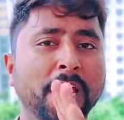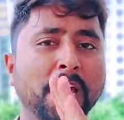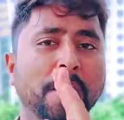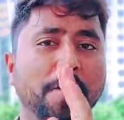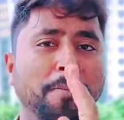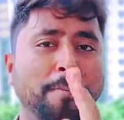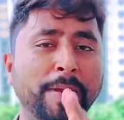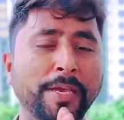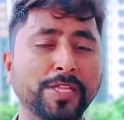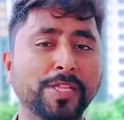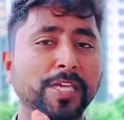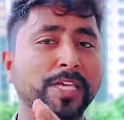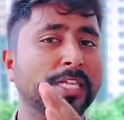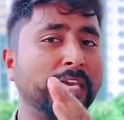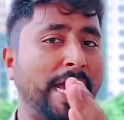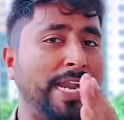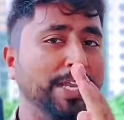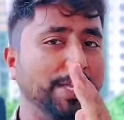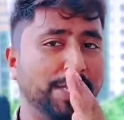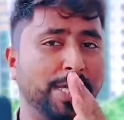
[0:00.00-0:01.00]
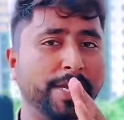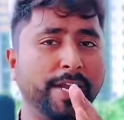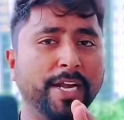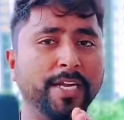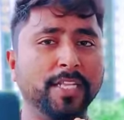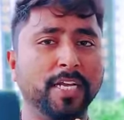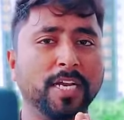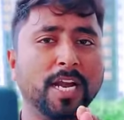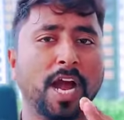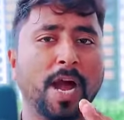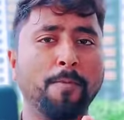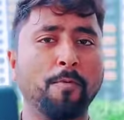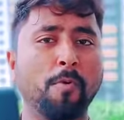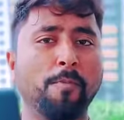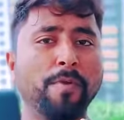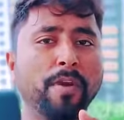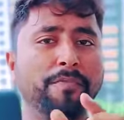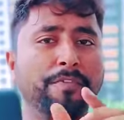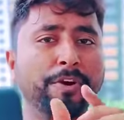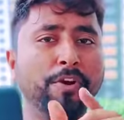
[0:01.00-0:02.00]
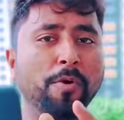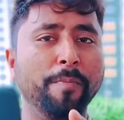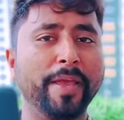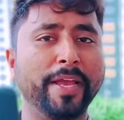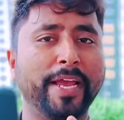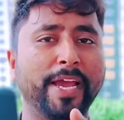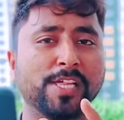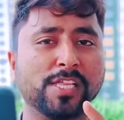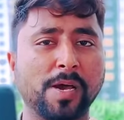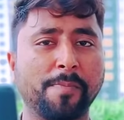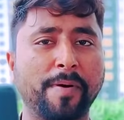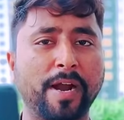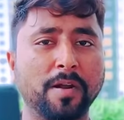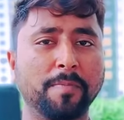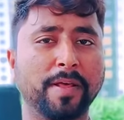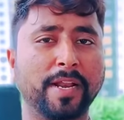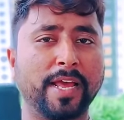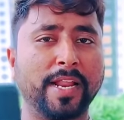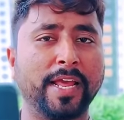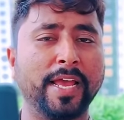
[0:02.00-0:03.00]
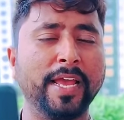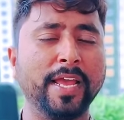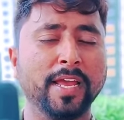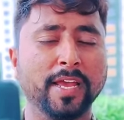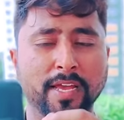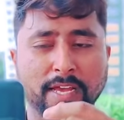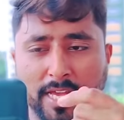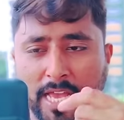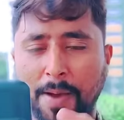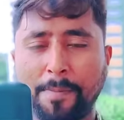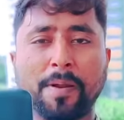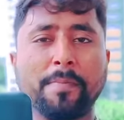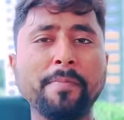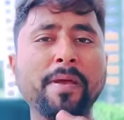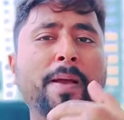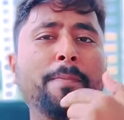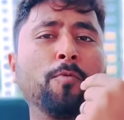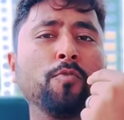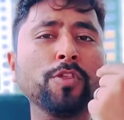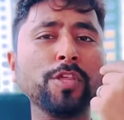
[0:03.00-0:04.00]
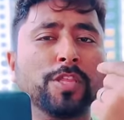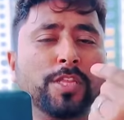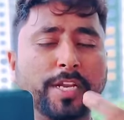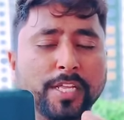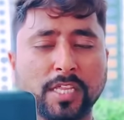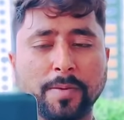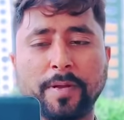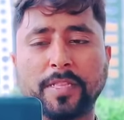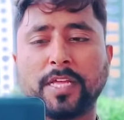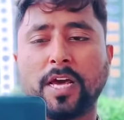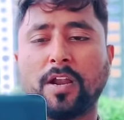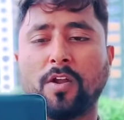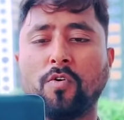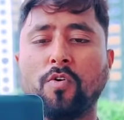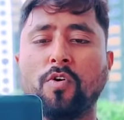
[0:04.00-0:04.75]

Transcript: 20 से 40 सेकंड तक आपको अपनी वीडियो में एक ऐसा पार्ट बनाना है यहाँ पर मैं आपको जिस तरह से बता रहा हूँ